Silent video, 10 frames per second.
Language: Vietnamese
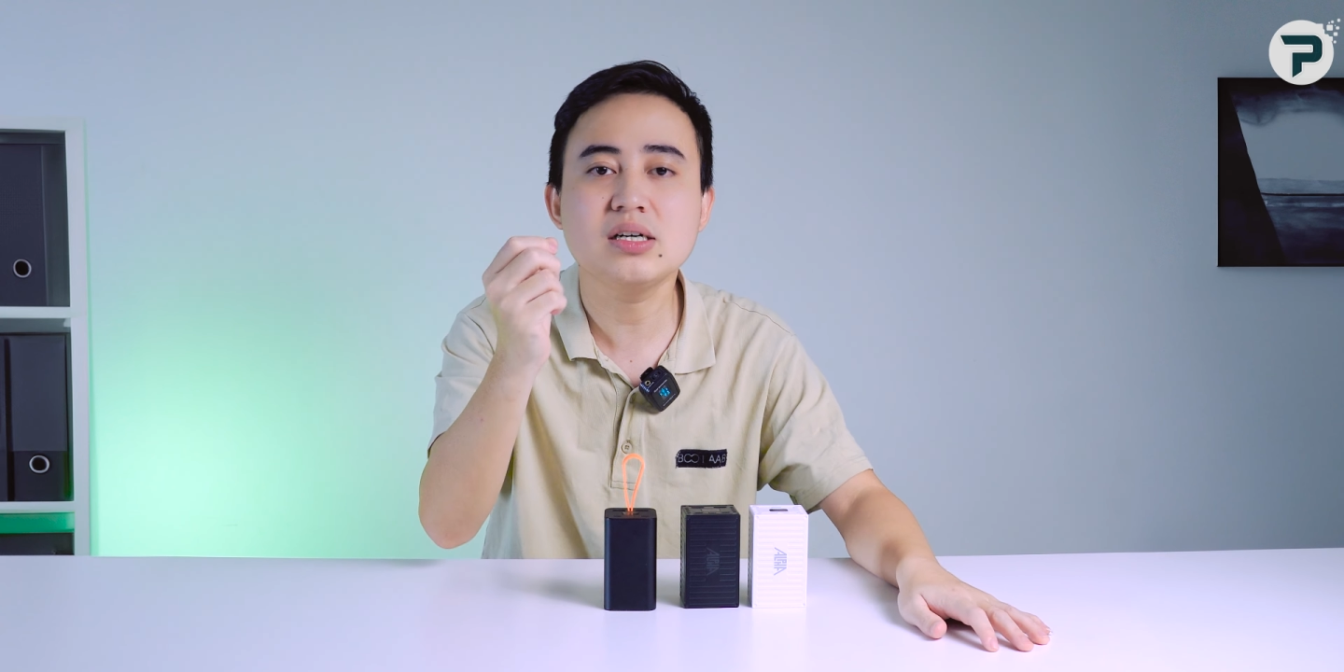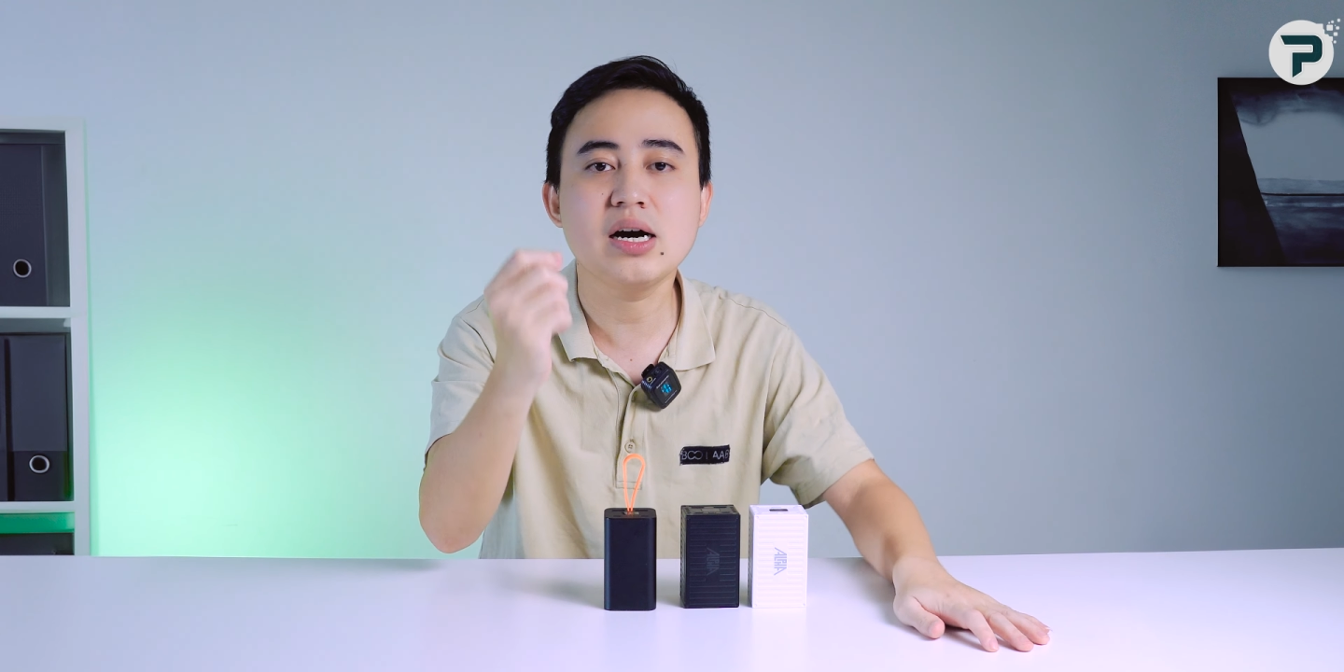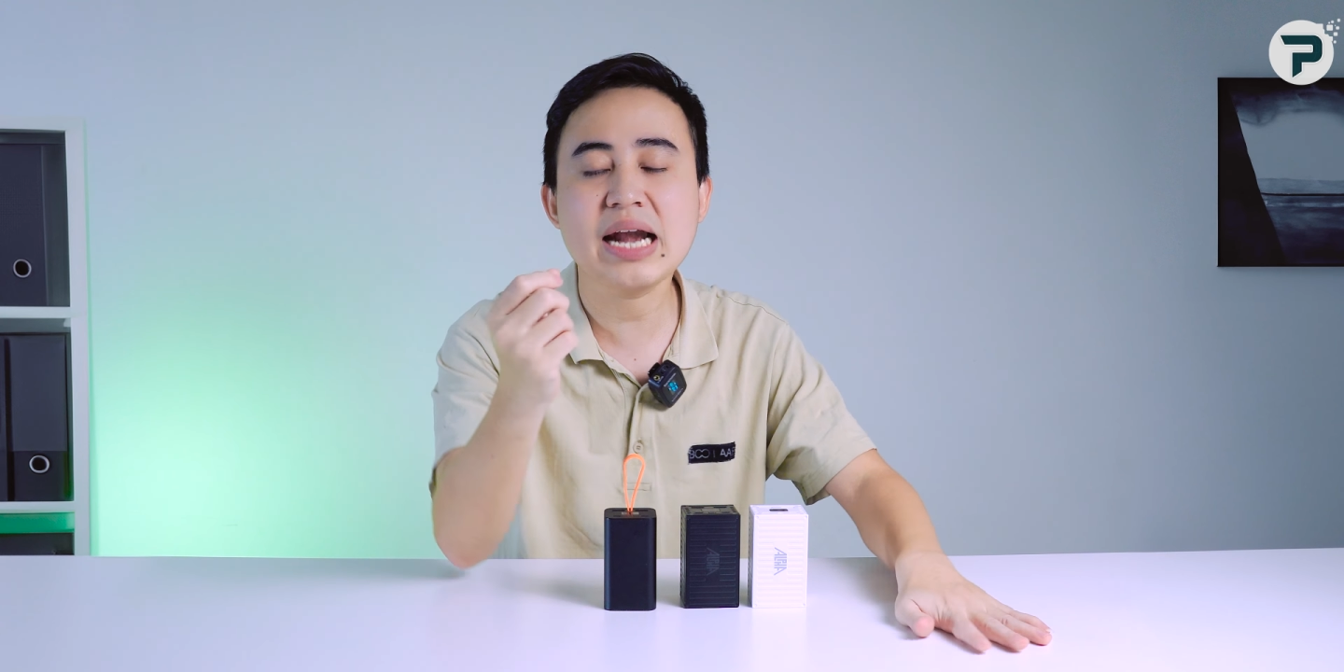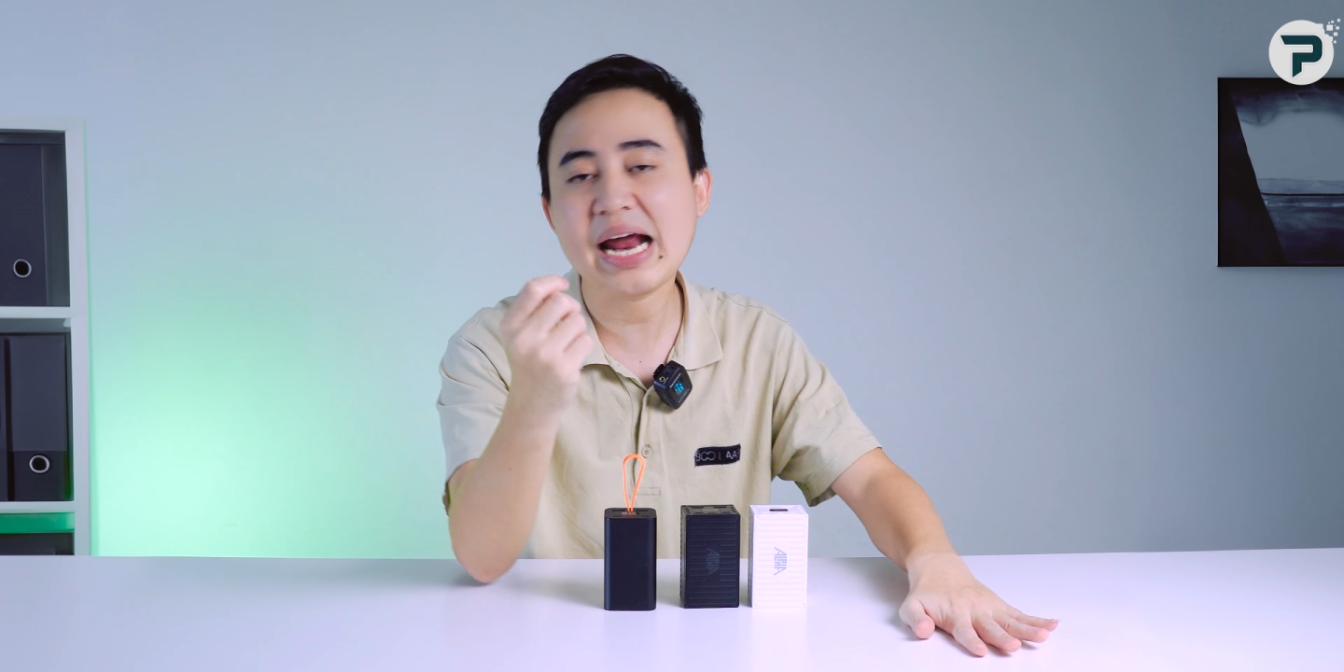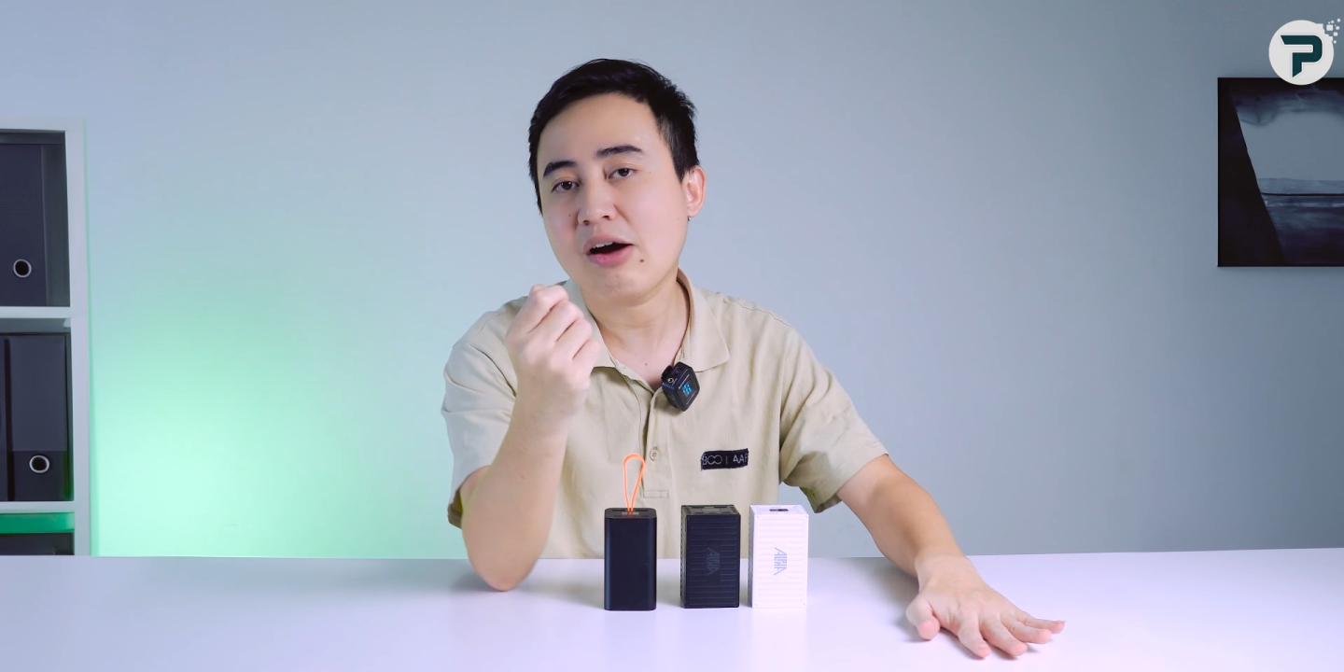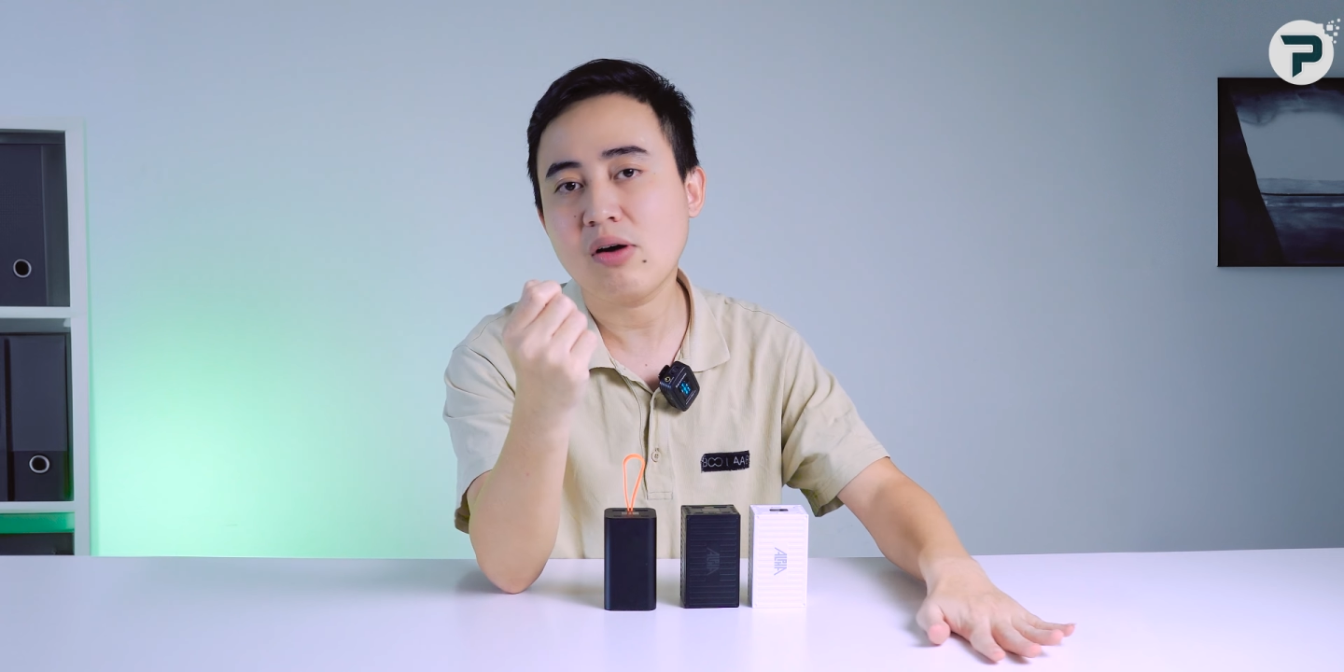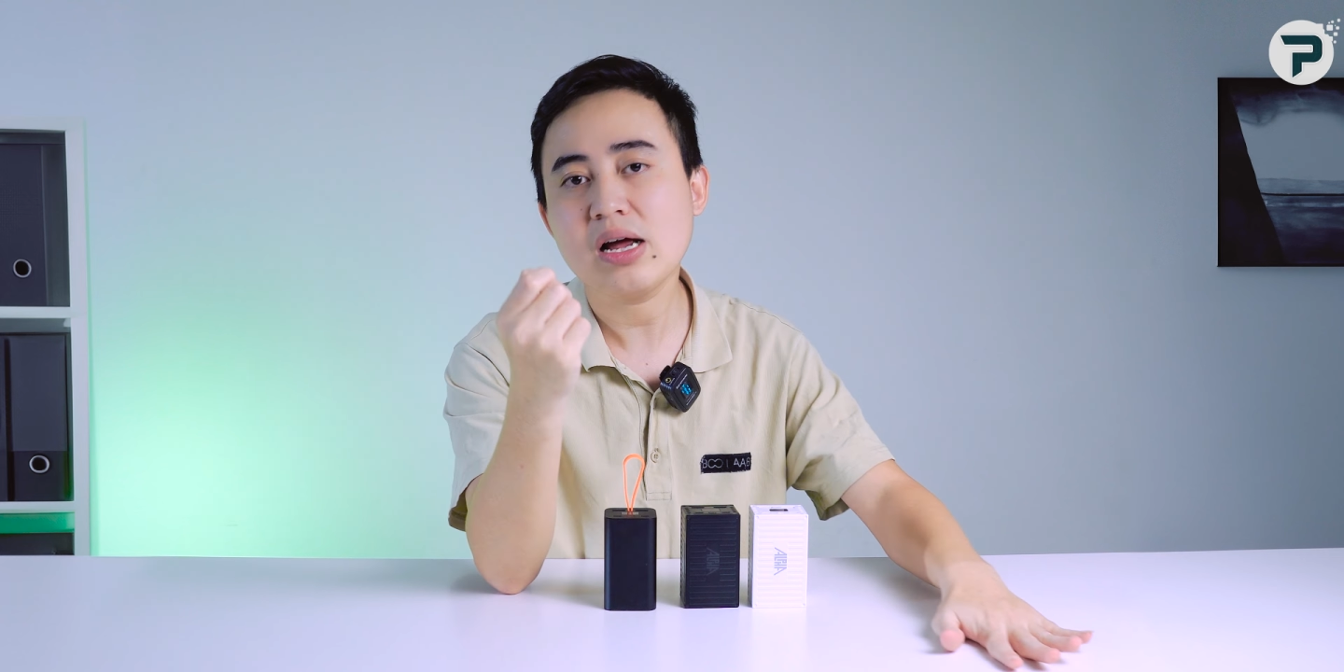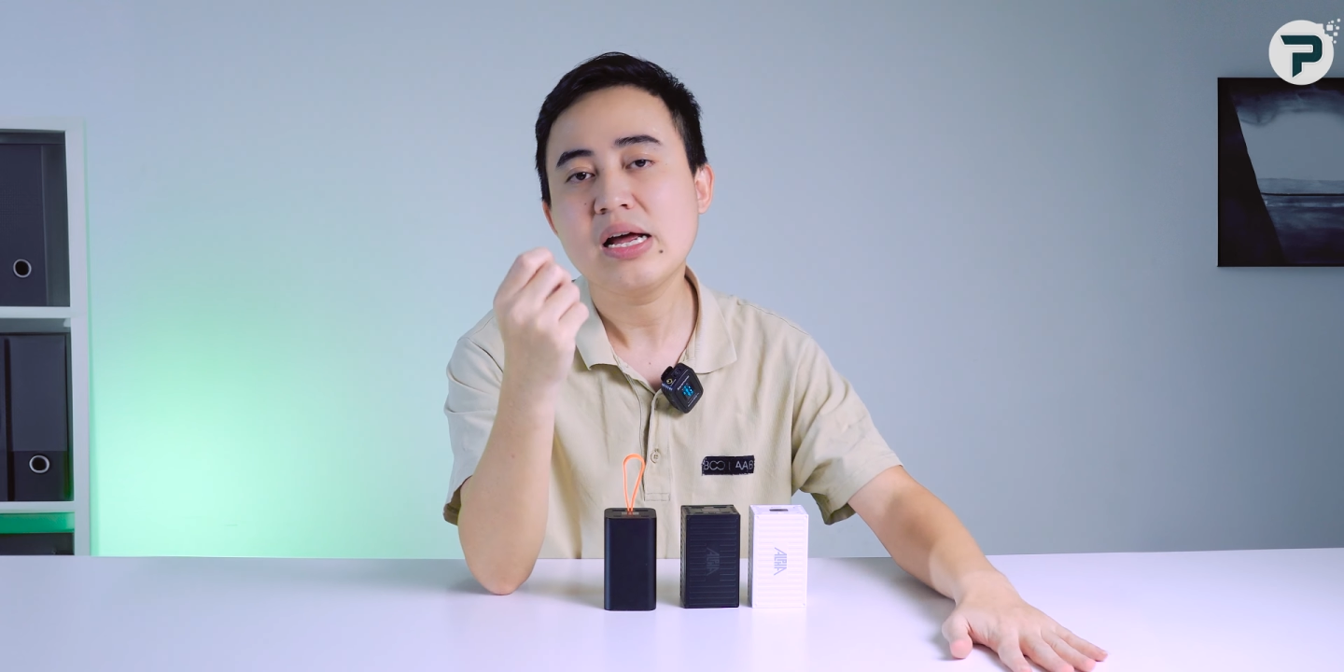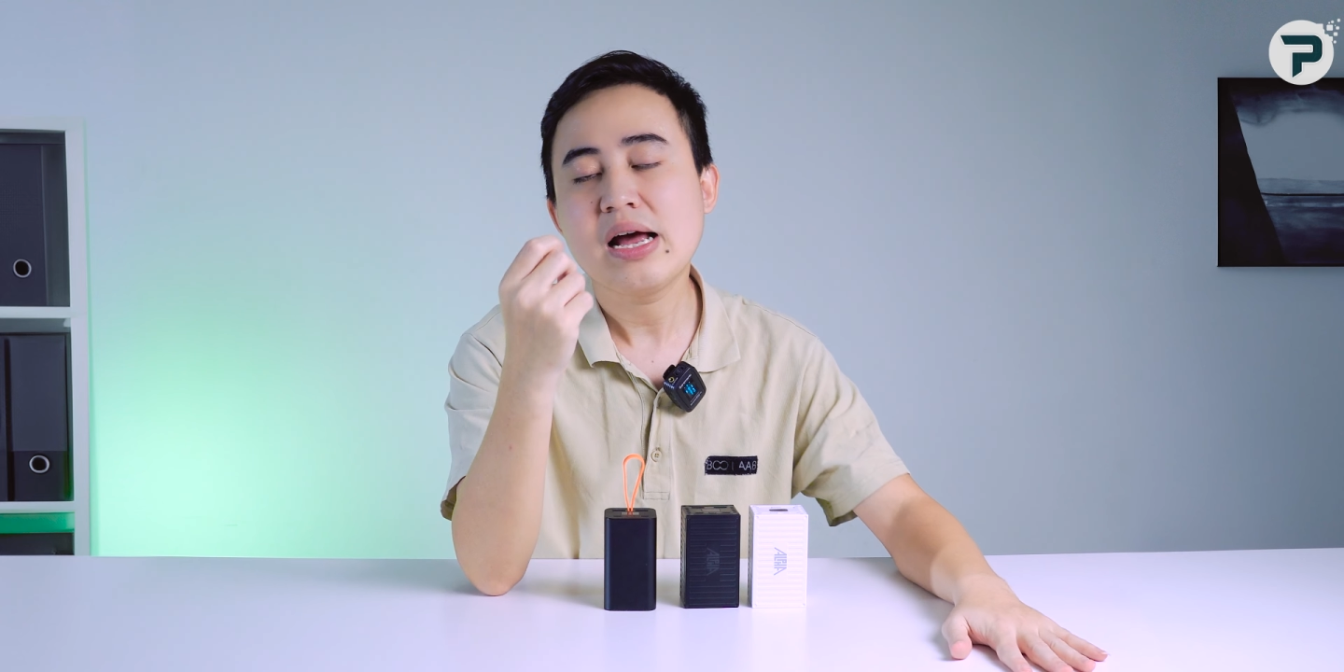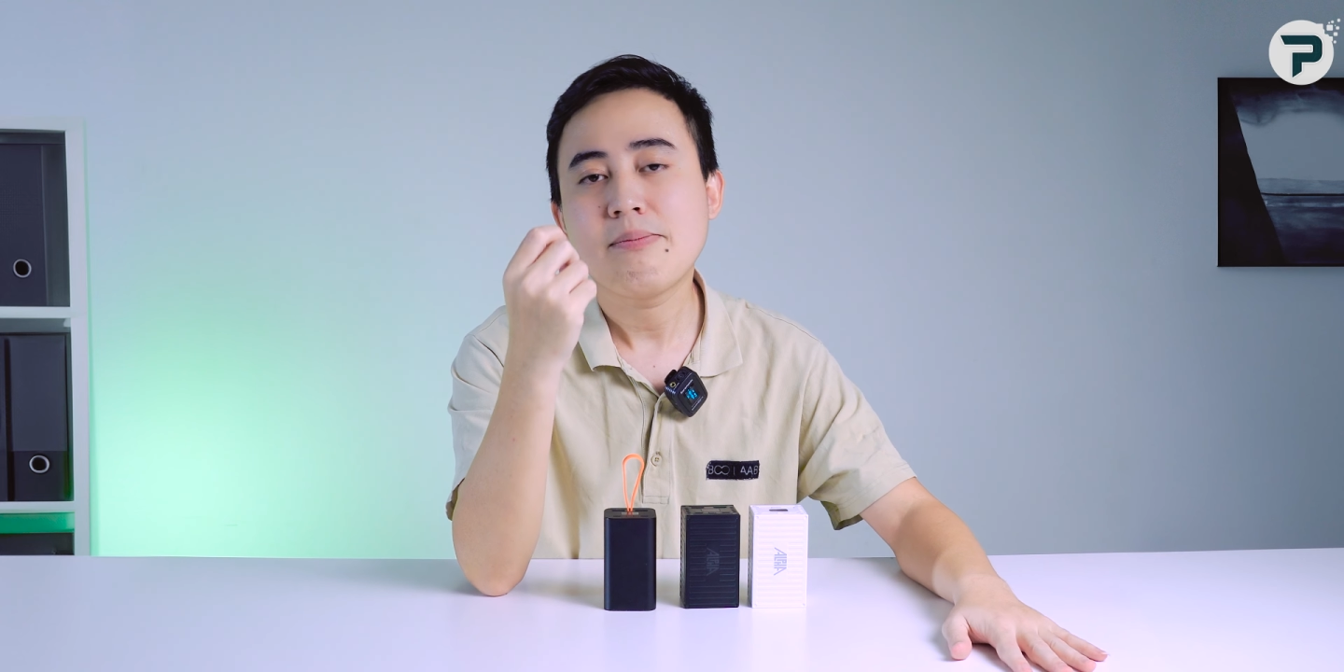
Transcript: khứa nào á